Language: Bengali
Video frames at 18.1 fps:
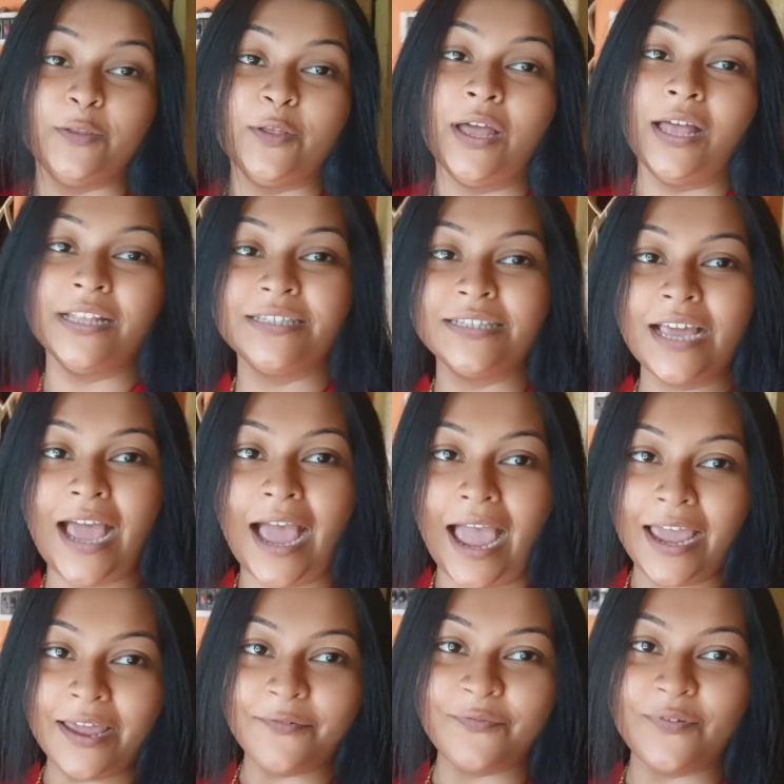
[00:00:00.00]
তো আজকে
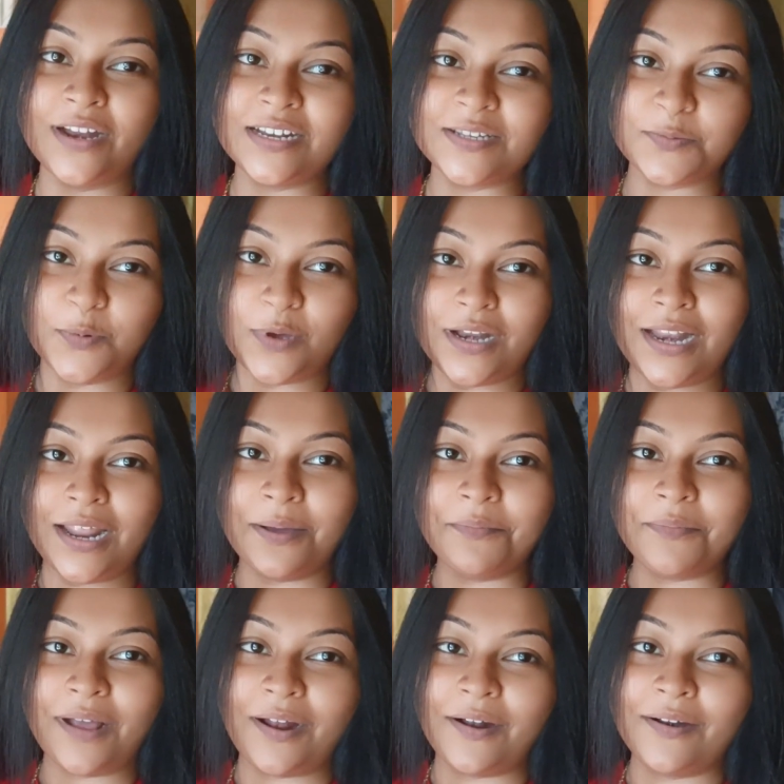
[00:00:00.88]
হাই ফ্রেন্ডস
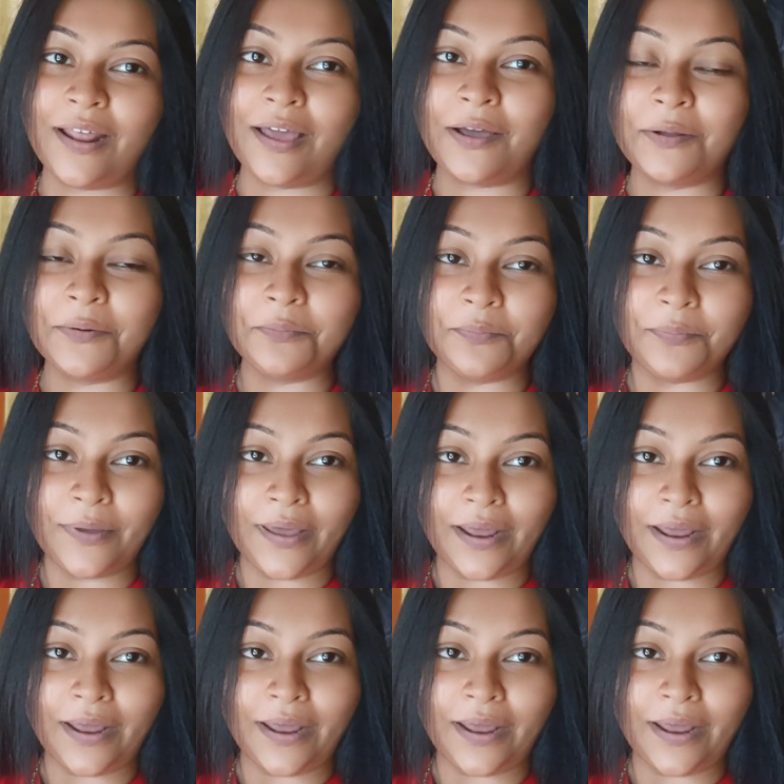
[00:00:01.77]
বললাম কারণ এখন